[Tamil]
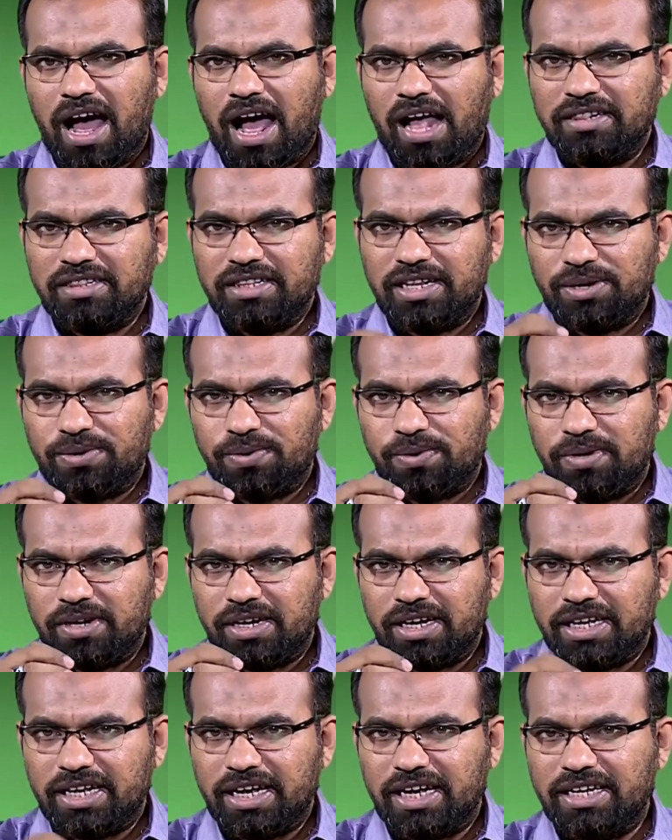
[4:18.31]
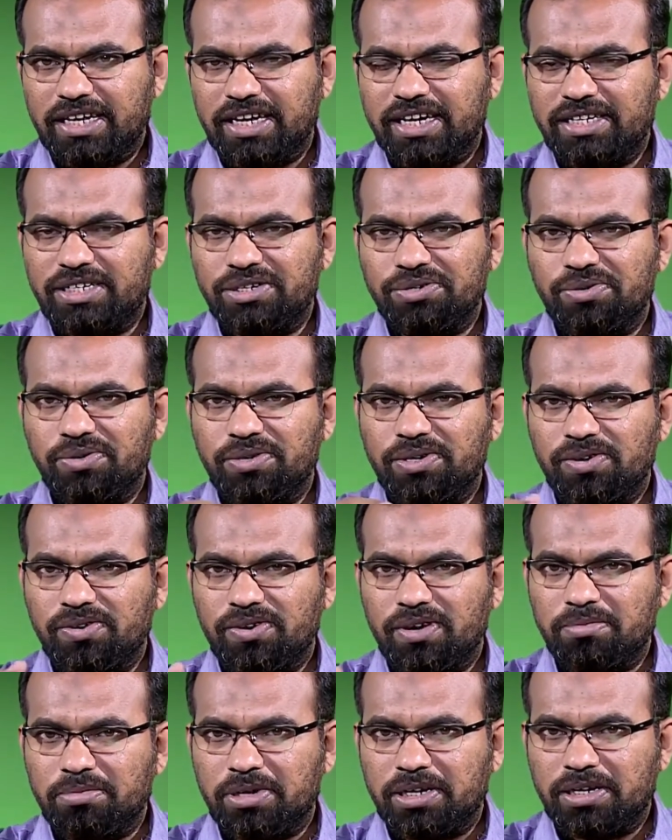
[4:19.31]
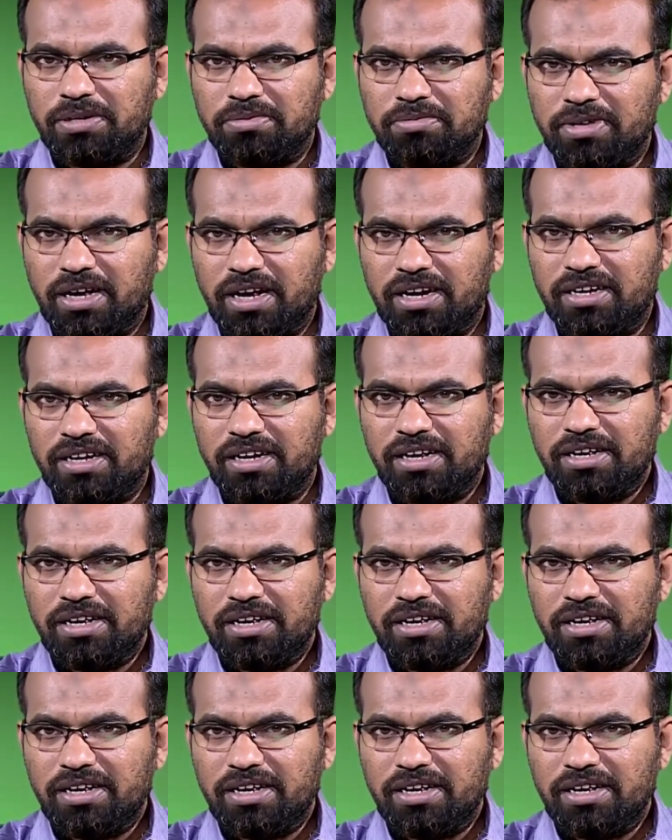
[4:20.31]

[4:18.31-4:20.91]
அந்த கொள்கையை ஏற்றுக்கொண்டவர்கள் மட்டும்தான்